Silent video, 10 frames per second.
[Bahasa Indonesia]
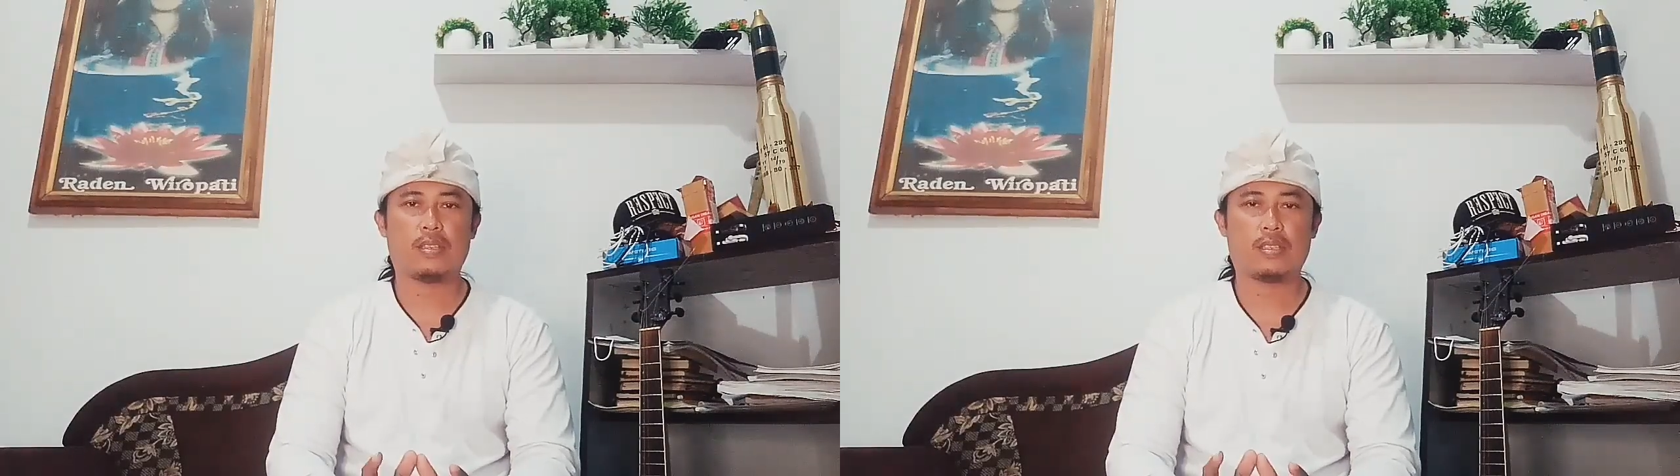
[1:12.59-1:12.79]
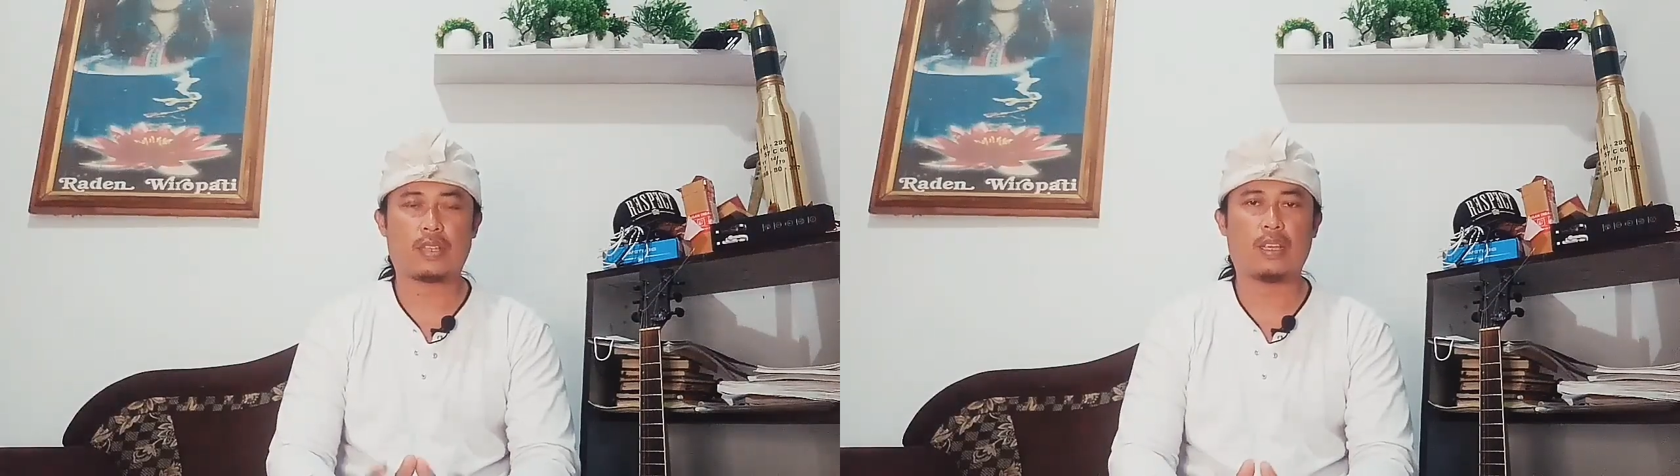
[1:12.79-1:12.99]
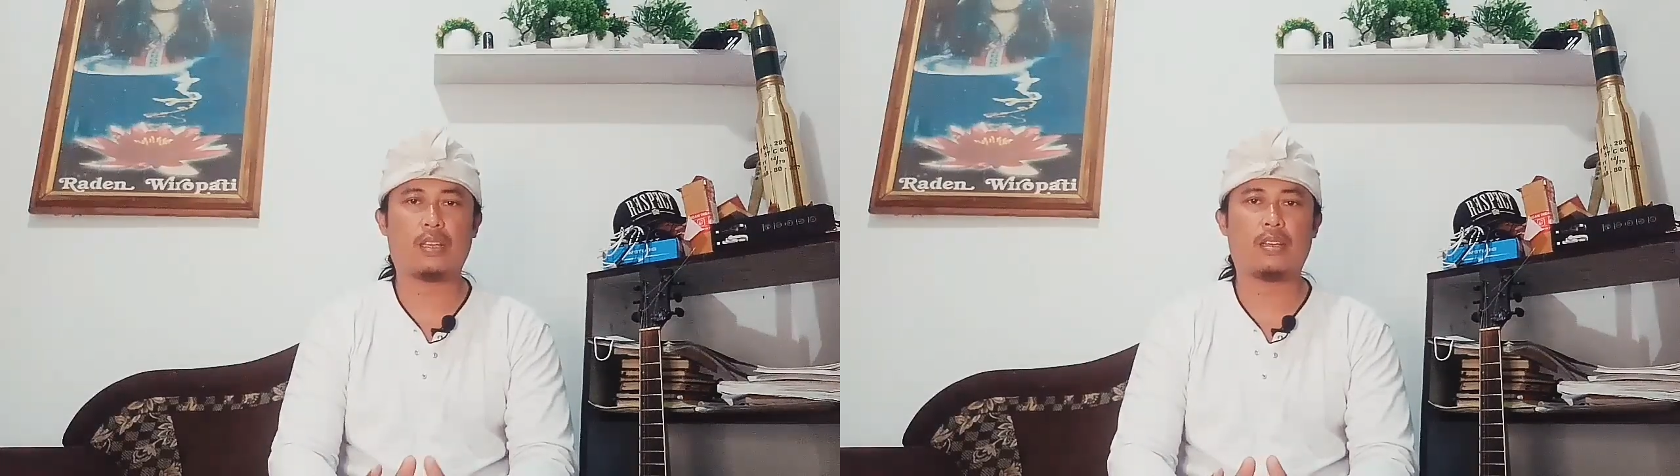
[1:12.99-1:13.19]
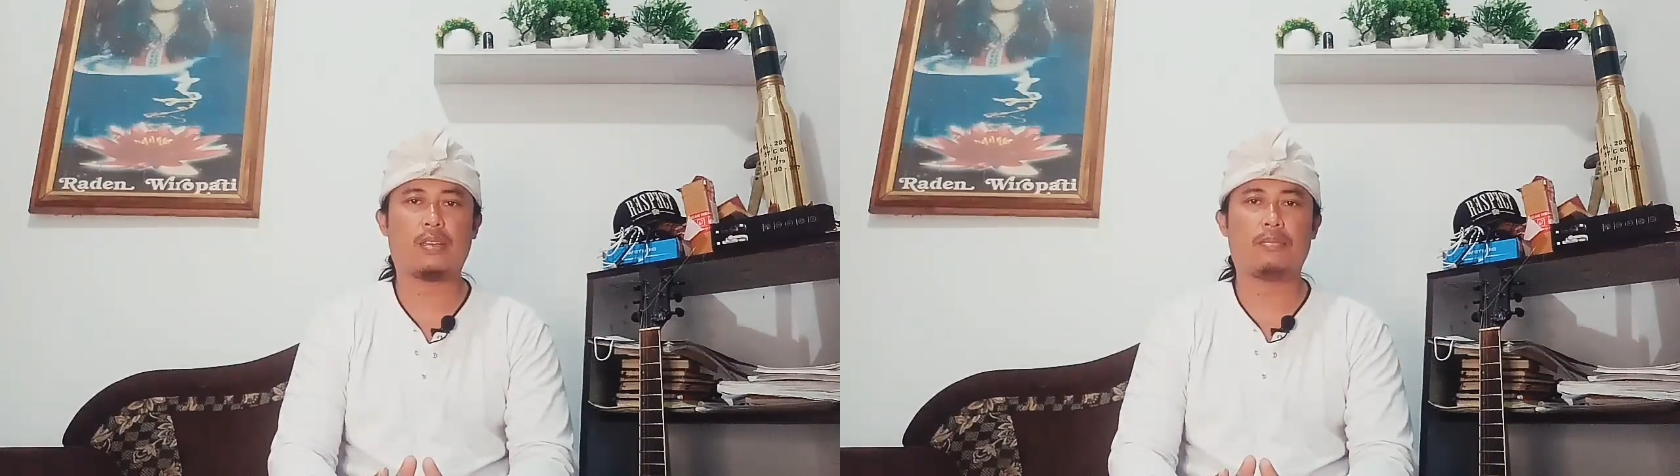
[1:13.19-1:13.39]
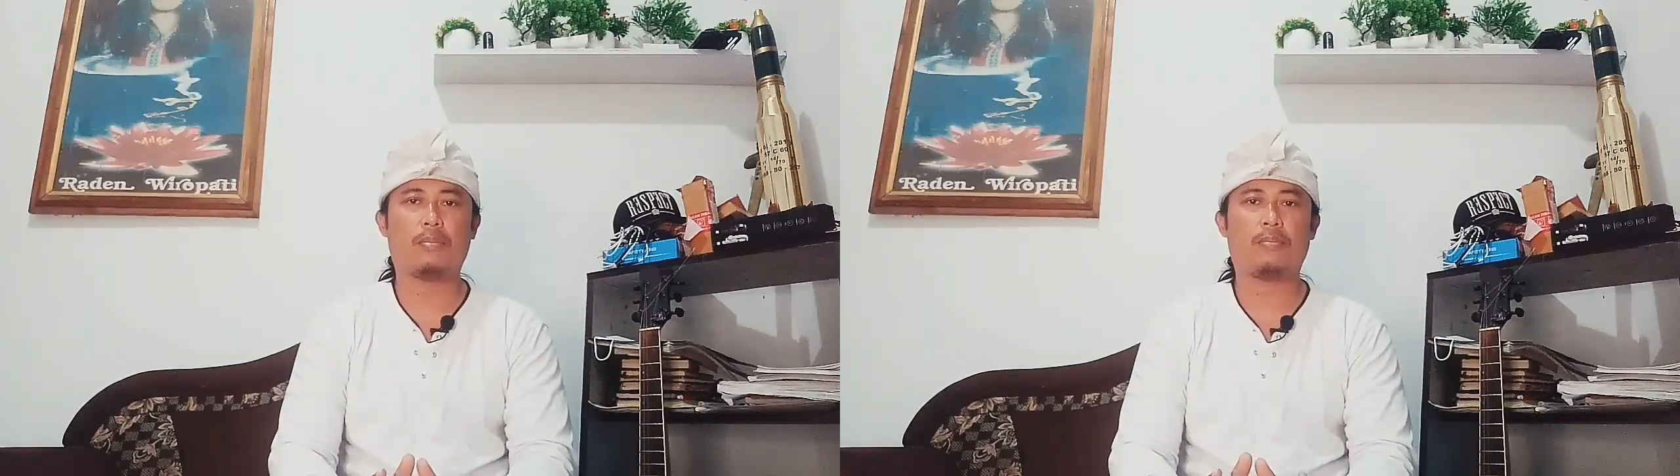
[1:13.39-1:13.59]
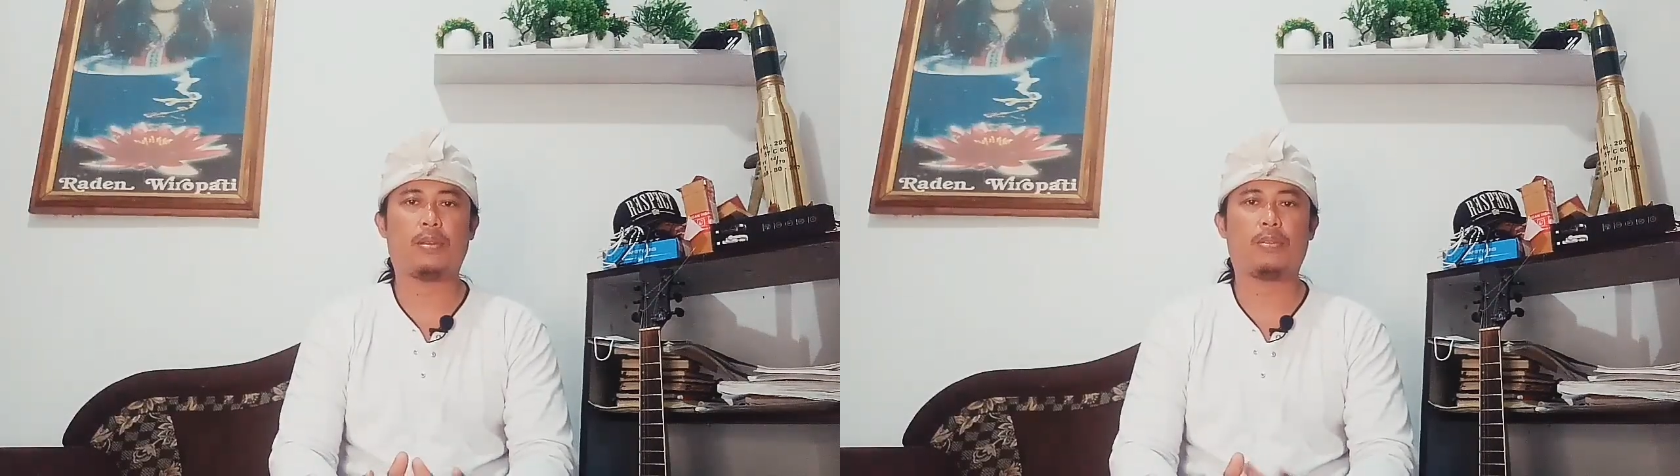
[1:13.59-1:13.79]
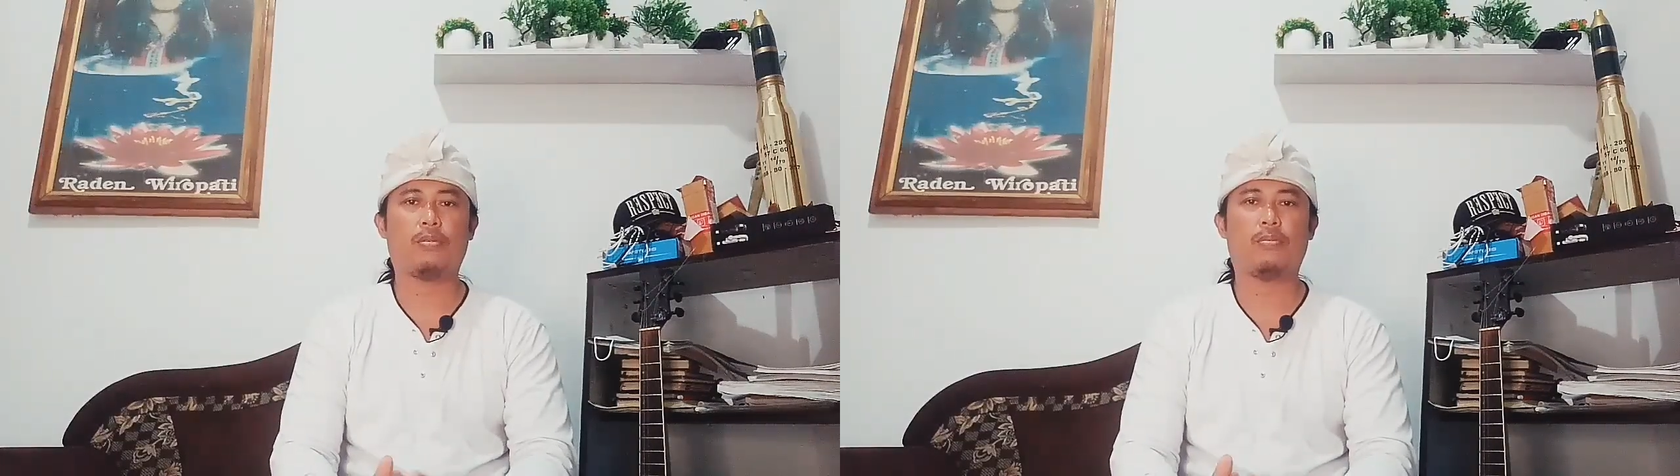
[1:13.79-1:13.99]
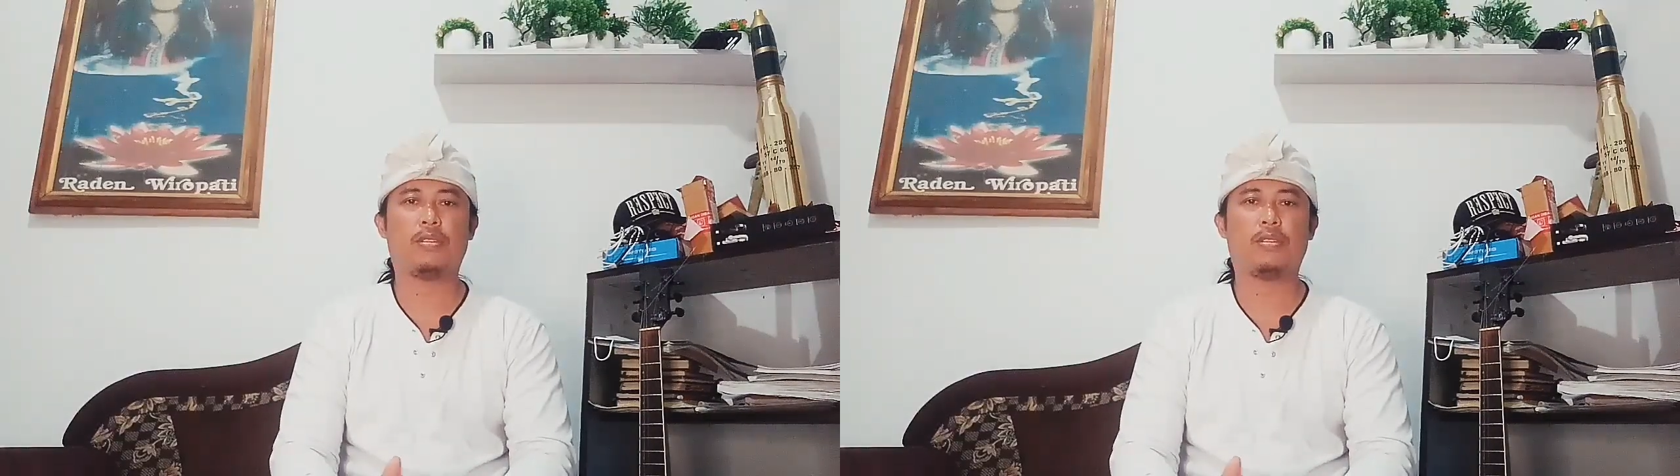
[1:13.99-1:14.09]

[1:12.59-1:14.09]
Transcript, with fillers: sering mimpi itu